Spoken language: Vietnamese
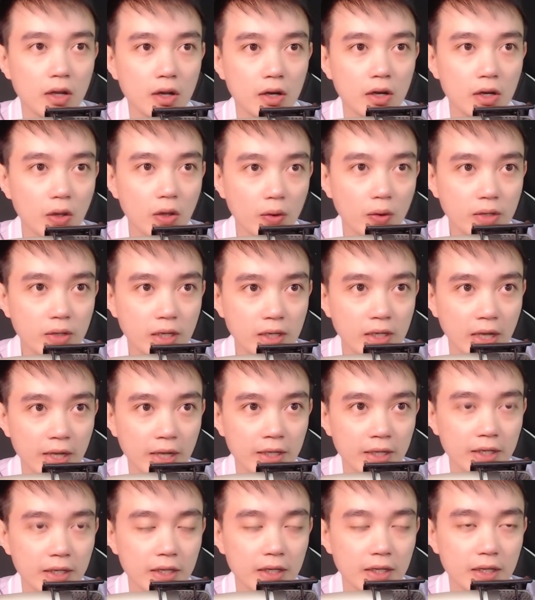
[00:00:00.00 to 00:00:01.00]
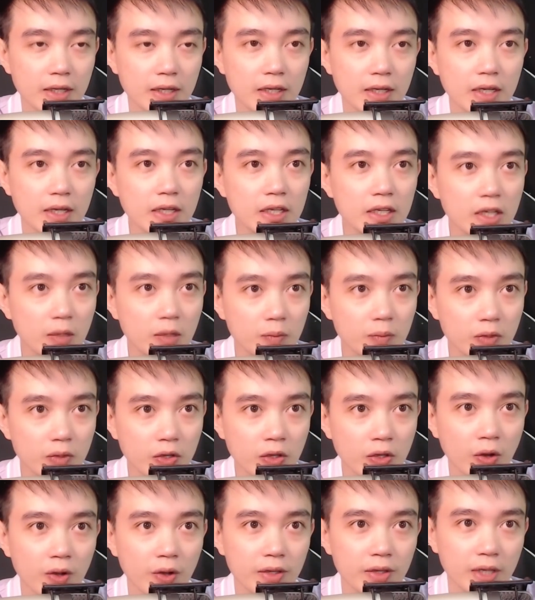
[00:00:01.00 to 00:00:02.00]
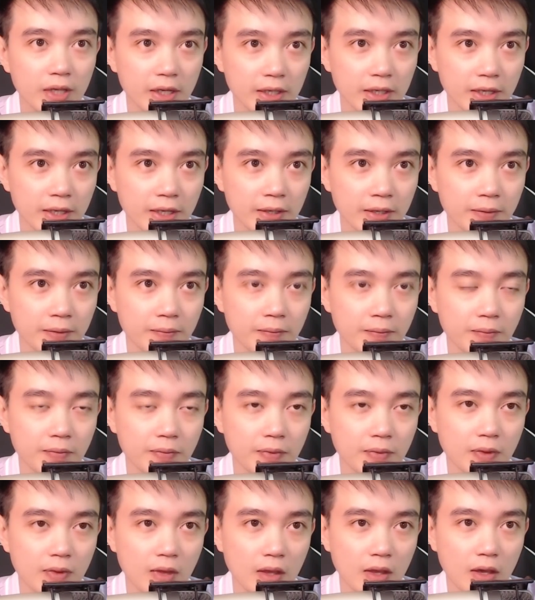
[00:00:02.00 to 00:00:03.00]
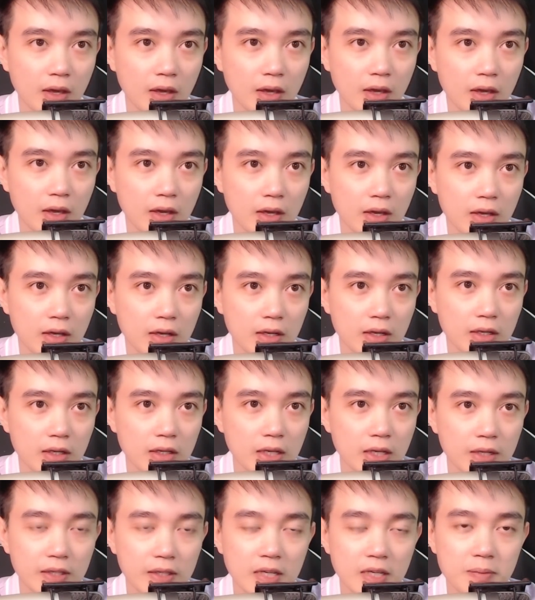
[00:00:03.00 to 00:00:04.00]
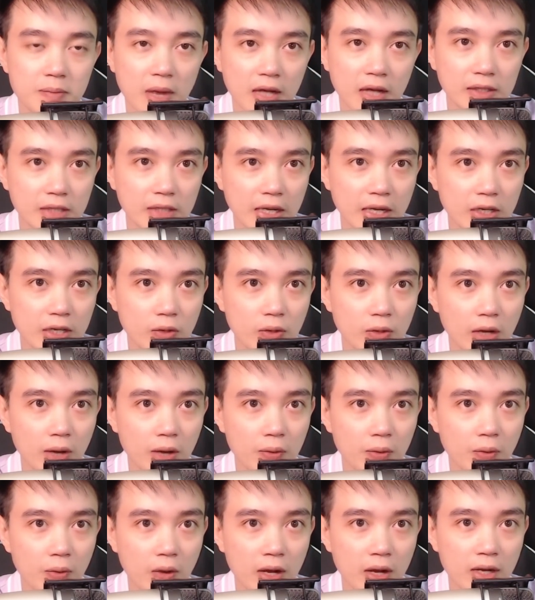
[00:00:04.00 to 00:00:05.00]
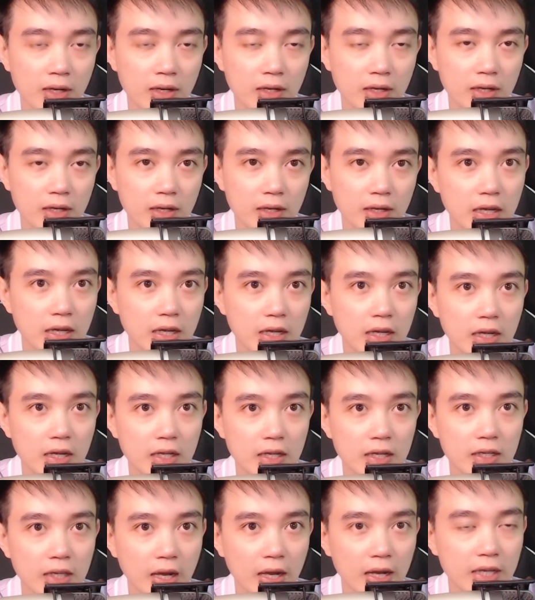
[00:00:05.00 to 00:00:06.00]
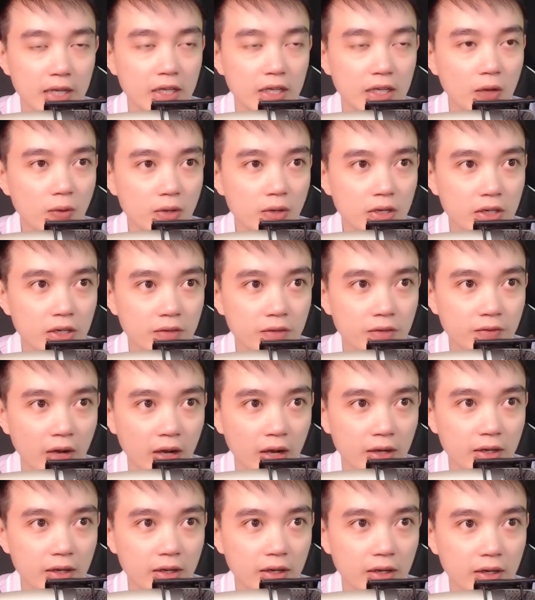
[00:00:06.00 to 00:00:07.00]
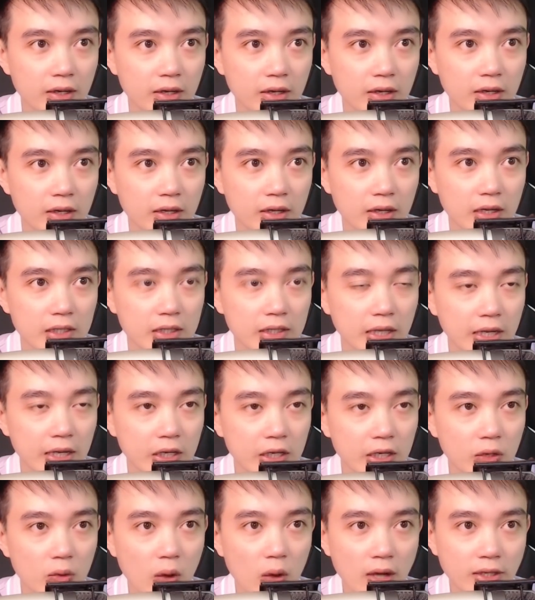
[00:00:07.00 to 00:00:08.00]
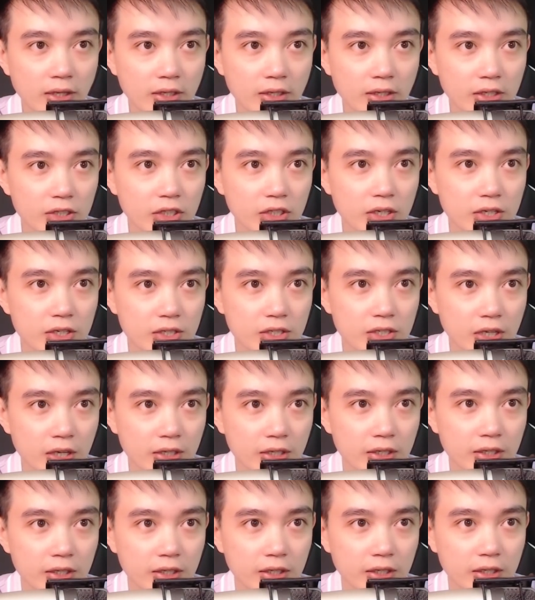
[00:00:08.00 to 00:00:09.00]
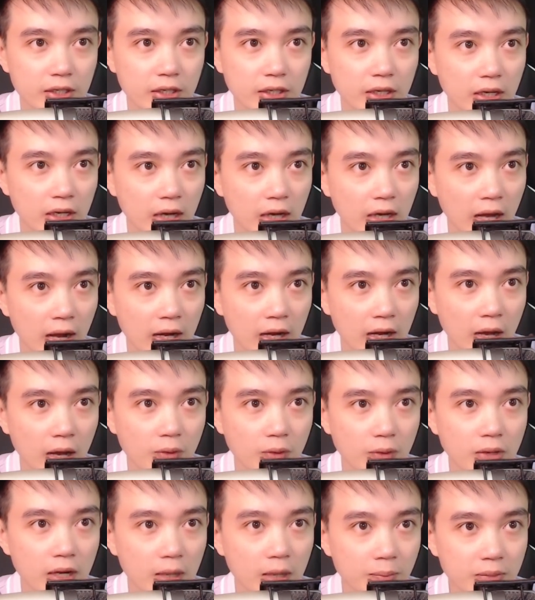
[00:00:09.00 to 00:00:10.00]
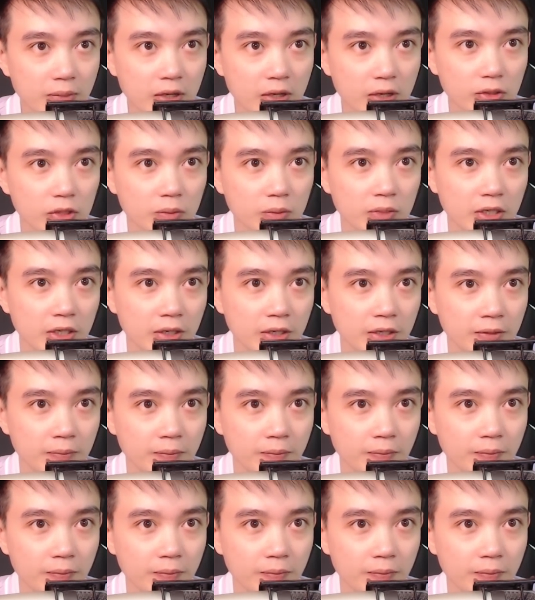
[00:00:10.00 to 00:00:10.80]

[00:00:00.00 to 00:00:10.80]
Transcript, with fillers: Nói đến đây, giọng nó nhỏ dần đi. Nhìn thấy bàn tay của lão Hóa và cái dấu gương vỡ thì nó đoán được sơ sơ là lão đã đấm vào trong gương.